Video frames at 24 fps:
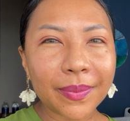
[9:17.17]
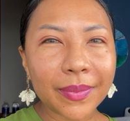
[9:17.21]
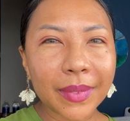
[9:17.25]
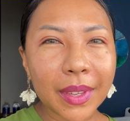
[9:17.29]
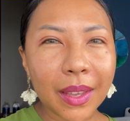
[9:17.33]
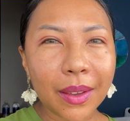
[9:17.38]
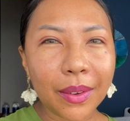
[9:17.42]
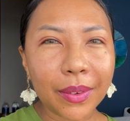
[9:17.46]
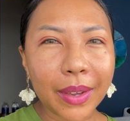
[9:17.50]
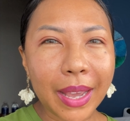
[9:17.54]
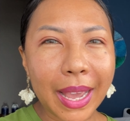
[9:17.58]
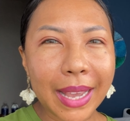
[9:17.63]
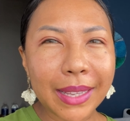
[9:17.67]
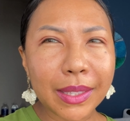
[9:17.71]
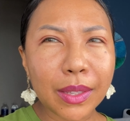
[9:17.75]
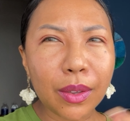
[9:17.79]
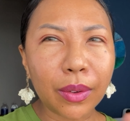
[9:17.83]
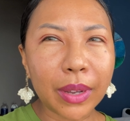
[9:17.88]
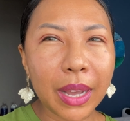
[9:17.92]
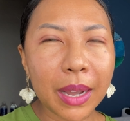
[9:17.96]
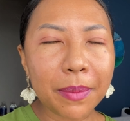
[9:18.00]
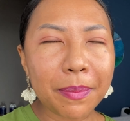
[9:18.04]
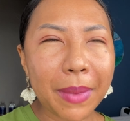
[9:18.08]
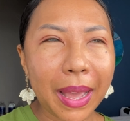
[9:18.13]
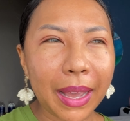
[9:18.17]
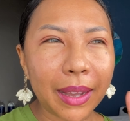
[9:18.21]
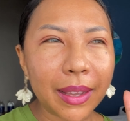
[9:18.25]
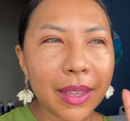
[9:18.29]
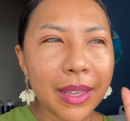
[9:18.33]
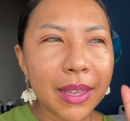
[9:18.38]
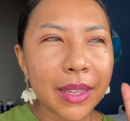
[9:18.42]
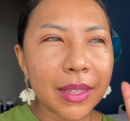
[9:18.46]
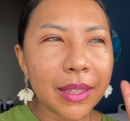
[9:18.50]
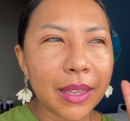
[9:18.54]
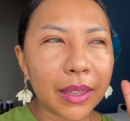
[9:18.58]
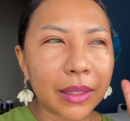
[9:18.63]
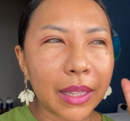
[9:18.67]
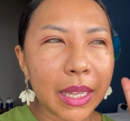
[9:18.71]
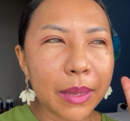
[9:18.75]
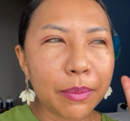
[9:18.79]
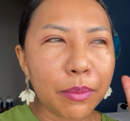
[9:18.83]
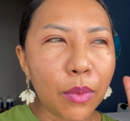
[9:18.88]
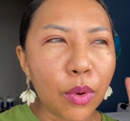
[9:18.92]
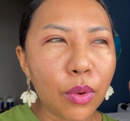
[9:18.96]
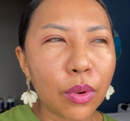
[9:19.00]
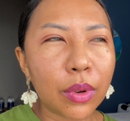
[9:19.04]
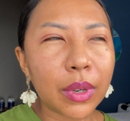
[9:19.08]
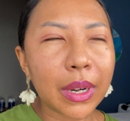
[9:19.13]
ok so các bạn Nhật Ly
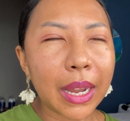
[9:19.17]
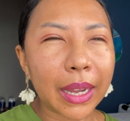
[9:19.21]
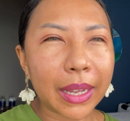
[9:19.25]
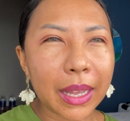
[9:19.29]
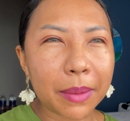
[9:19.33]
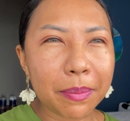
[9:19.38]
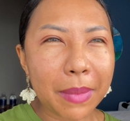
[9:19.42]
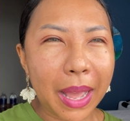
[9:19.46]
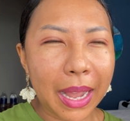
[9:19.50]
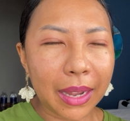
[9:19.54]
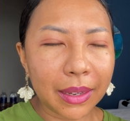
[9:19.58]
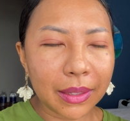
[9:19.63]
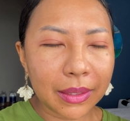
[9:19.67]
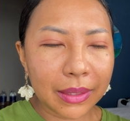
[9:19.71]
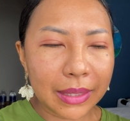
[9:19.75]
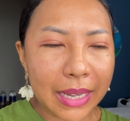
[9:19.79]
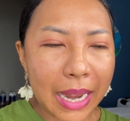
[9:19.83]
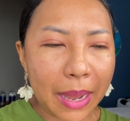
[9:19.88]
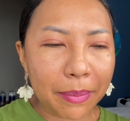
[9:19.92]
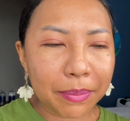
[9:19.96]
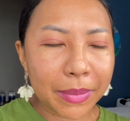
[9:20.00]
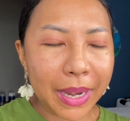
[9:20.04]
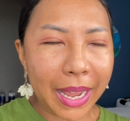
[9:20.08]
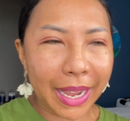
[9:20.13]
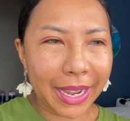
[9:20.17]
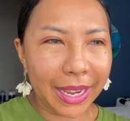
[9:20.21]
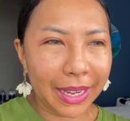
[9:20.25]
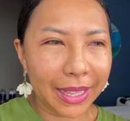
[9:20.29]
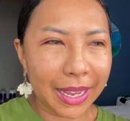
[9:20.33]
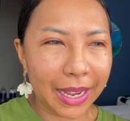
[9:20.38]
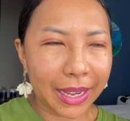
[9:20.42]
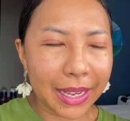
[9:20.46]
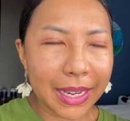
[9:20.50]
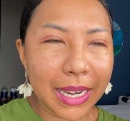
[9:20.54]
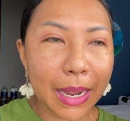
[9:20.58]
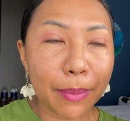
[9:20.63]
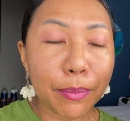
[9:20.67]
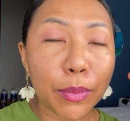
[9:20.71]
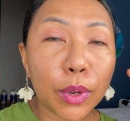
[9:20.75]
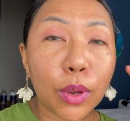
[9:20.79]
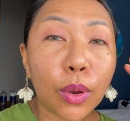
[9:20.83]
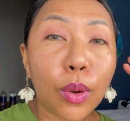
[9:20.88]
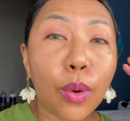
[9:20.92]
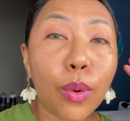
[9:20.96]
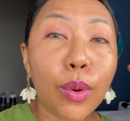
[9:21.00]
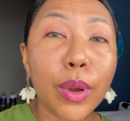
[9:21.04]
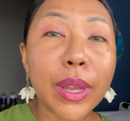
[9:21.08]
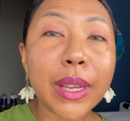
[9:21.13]
muốn là các bạn năm này là cái năm
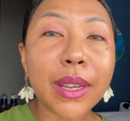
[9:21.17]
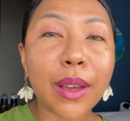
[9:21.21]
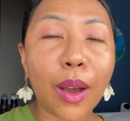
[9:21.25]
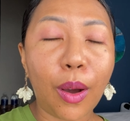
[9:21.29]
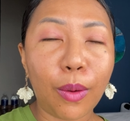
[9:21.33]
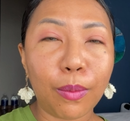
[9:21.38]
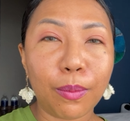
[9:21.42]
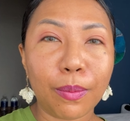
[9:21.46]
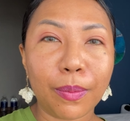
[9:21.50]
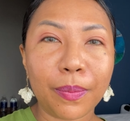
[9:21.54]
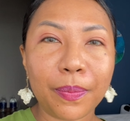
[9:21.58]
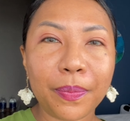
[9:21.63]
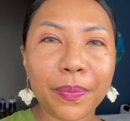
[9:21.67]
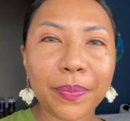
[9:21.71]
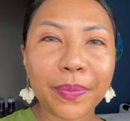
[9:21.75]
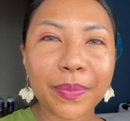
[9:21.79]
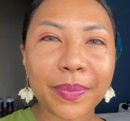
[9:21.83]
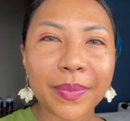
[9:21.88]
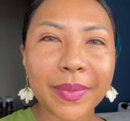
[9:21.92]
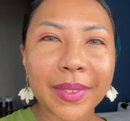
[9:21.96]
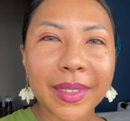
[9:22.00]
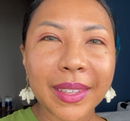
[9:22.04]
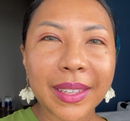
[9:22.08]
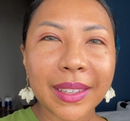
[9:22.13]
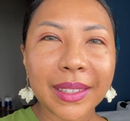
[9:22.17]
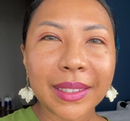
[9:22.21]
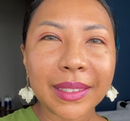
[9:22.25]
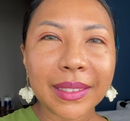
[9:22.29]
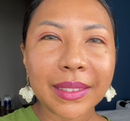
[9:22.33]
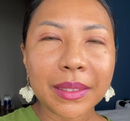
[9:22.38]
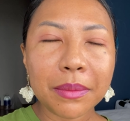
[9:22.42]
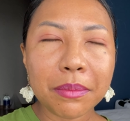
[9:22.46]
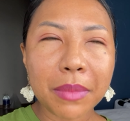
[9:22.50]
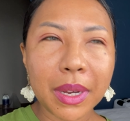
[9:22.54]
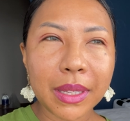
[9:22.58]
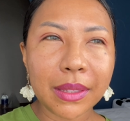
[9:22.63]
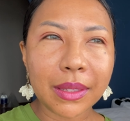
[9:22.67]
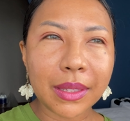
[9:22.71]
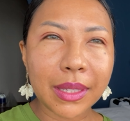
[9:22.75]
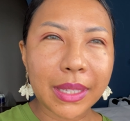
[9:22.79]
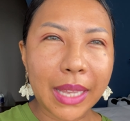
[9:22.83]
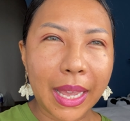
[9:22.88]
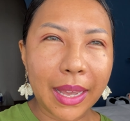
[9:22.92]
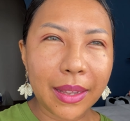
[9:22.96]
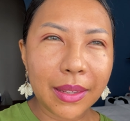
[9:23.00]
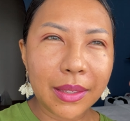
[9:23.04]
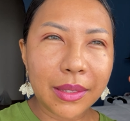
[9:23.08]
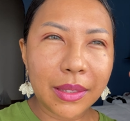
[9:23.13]
cuối cùng mình
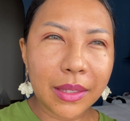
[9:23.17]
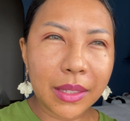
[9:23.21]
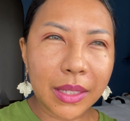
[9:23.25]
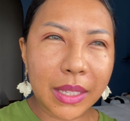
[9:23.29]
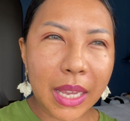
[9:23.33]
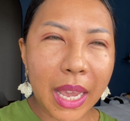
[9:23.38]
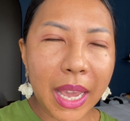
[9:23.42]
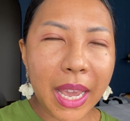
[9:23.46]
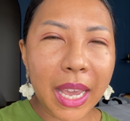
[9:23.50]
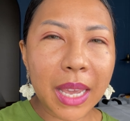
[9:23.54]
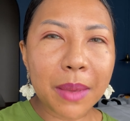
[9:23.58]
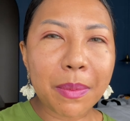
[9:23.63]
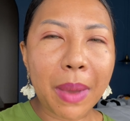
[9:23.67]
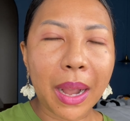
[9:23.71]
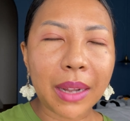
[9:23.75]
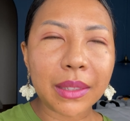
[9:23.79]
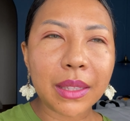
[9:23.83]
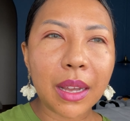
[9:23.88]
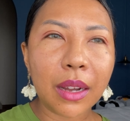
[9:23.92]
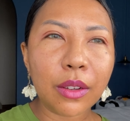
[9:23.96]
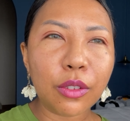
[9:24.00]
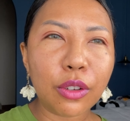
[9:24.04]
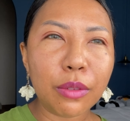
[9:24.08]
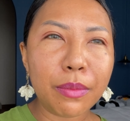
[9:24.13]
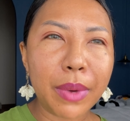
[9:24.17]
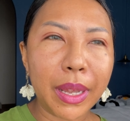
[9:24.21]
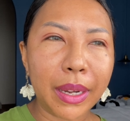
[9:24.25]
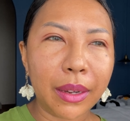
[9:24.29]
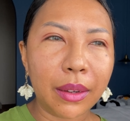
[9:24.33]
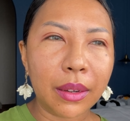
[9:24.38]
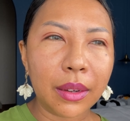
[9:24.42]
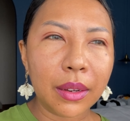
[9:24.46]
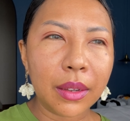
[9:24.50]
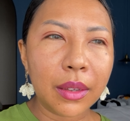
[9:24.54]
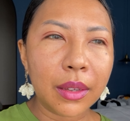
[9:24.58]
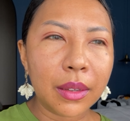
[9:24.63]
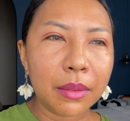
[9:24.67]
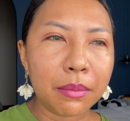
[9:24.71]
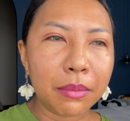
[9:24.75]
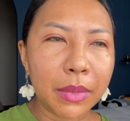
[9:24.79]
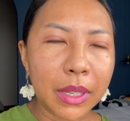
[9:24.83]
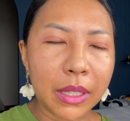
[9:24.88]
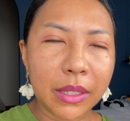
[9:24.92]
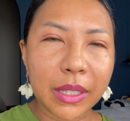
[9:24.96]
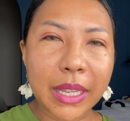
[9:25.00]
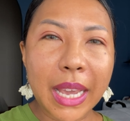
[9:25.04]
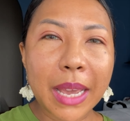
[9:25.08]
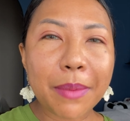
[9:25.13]
sẽ chê bản thân của mình
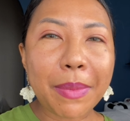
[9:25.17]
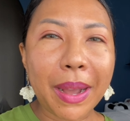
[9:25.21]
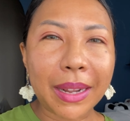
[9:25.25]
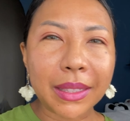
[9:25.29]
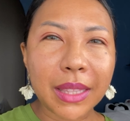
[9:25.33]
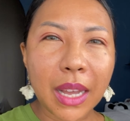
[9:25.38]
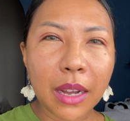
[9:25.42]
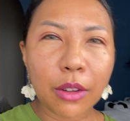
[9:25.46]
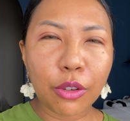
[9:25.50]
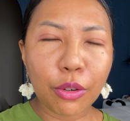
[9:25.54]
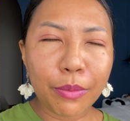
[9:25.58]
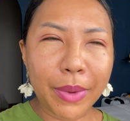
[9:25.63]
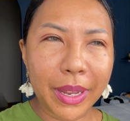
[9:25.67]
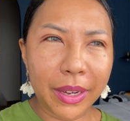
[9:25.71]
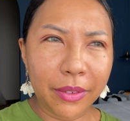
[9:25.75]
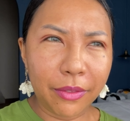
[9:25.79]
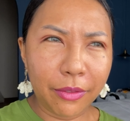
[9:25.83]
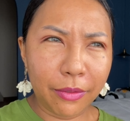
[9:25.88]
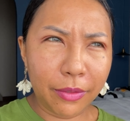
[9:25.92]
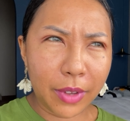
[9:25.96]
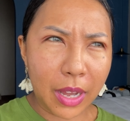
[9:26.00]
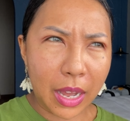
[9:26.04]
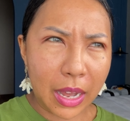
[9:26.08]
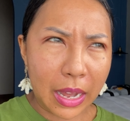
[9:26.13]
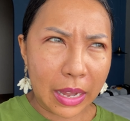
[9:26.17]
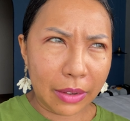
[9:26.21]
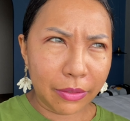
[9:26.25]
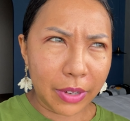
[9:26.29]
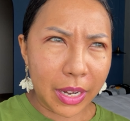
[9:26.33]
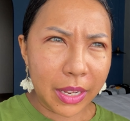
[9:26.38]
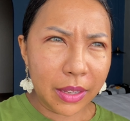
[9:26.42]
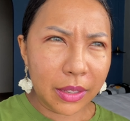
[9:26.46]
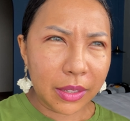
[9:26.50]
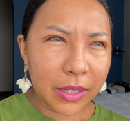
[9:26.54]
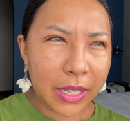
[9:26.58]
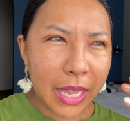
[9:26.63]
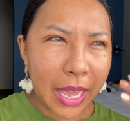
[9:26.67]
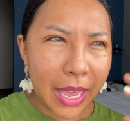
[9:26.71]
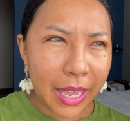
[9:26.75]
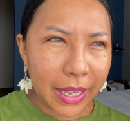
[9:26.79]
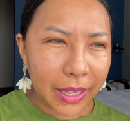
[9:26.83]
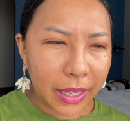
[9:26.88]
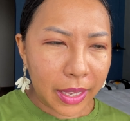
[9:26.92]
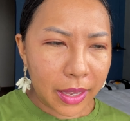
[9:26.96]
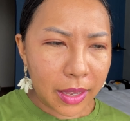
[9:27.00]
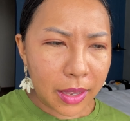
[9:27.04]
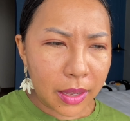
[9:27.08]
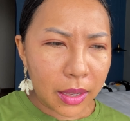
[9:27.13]
mình chê bản thân của mình à, uh, right, chê
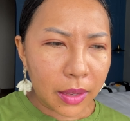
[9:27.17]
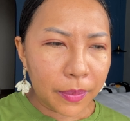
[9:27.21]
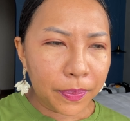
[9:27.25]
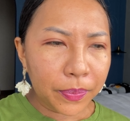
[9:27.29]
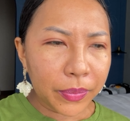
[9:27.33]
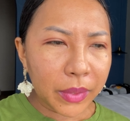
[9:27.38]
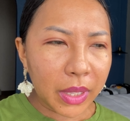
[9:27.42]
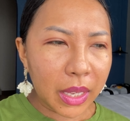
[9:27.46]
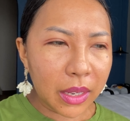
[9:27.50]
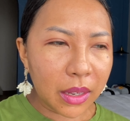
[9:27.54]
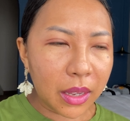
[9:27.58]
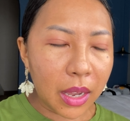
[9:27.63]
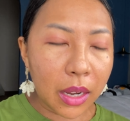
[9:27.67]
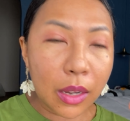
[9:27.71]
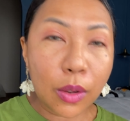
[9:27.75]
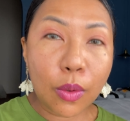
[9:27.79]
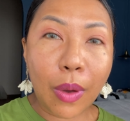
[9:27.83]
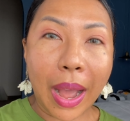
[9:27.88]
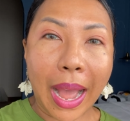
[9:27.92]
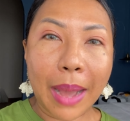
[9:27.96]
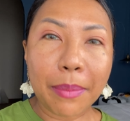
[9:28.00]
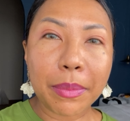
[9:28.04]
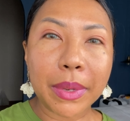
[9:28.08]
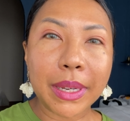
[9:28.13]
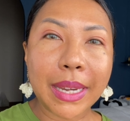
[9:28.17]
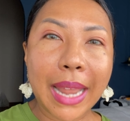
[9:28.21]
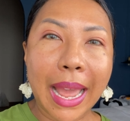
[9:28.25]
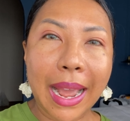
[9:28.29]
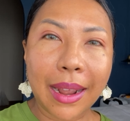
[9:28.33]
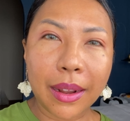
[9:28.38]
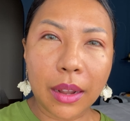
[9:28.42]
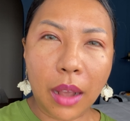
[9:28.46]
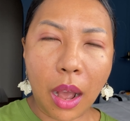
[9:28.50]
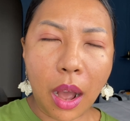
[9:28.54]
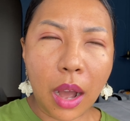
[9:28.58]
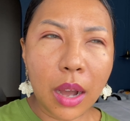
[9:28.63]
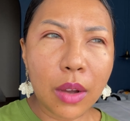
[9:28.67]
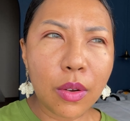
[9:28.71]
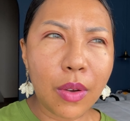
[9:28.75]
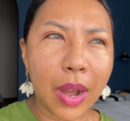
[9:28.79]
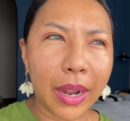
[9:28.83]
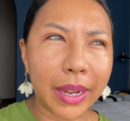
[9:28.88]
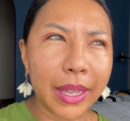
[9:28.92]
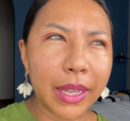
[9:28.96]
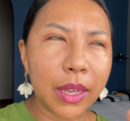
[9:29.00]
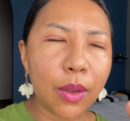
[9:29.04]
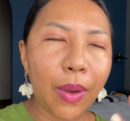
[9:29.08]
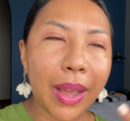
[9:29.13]
cái cái kết quả mình đang có hoặc
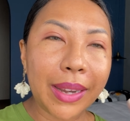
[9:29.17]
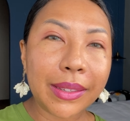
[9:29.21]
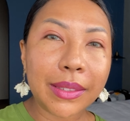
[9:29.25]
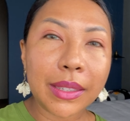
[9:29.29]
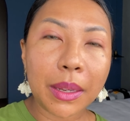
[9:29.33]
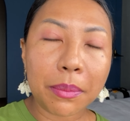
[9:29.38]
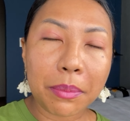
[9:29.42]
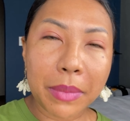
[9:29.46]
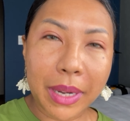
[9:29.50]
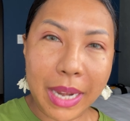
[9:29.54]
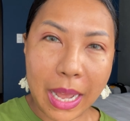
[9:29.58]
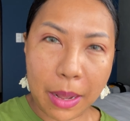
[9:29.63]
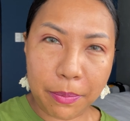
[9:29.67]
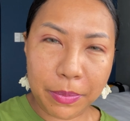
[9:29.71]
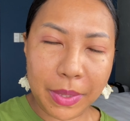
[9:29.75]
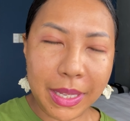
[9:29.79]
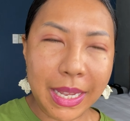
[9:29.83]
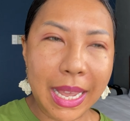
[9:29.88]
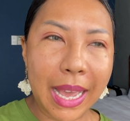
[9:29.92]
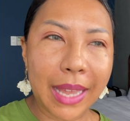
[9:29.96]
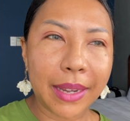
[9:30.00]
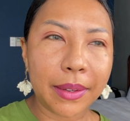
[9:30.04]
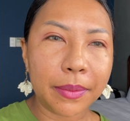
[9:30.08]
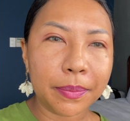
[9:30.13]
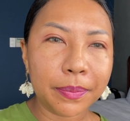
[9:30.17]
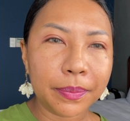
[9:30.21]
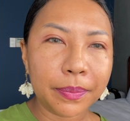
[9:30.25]
cái quá trình mình học tiếng Anh